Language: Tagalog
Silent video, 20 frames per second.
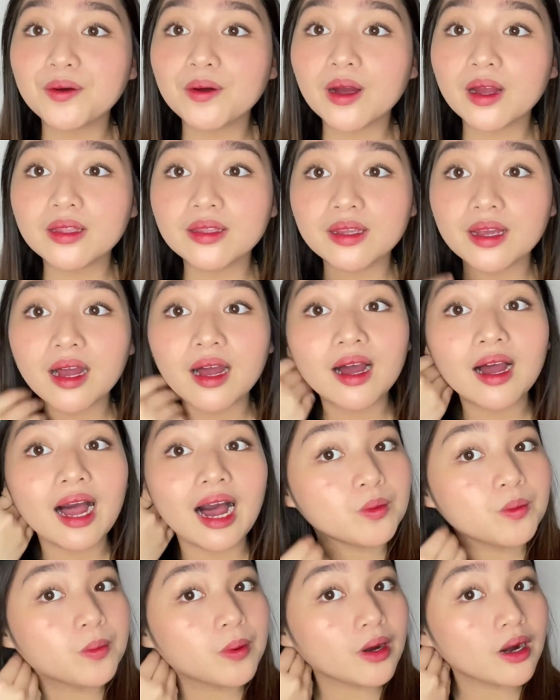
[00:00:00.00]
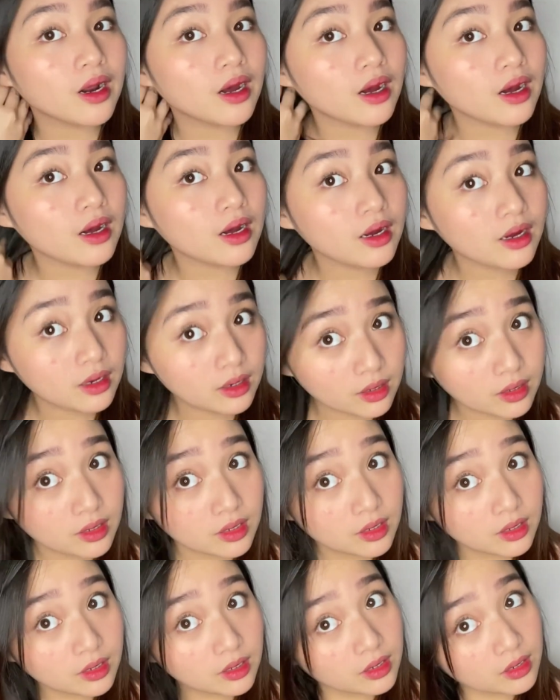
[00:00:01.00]
kanya-kanyang parang,
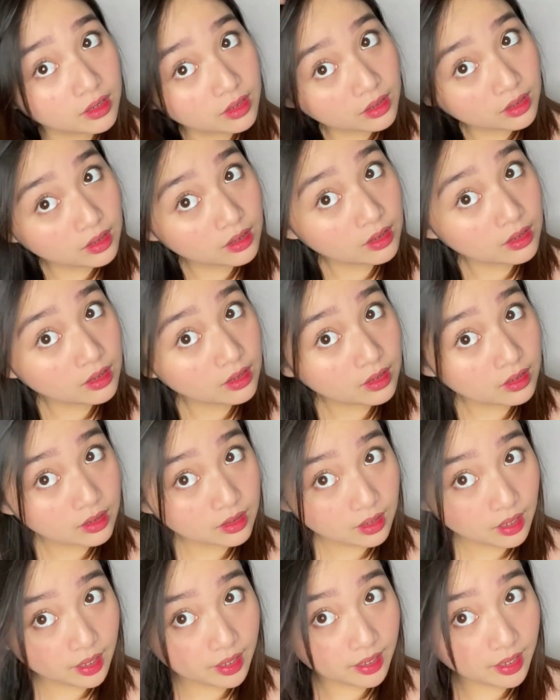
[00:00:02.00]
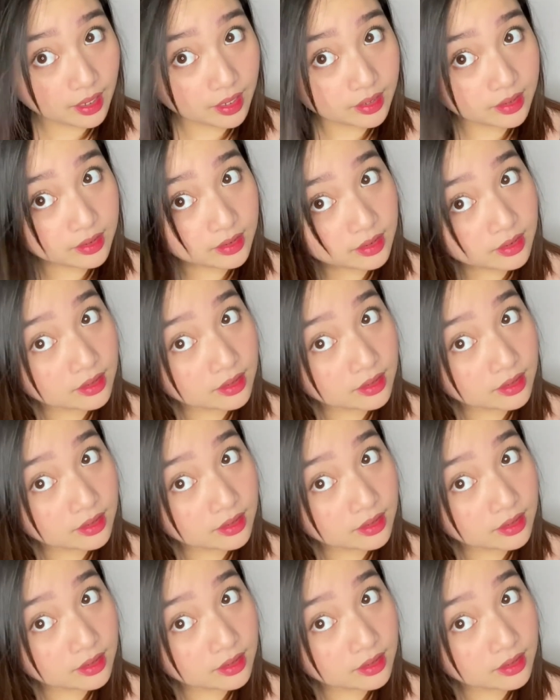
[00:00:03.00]
ayan,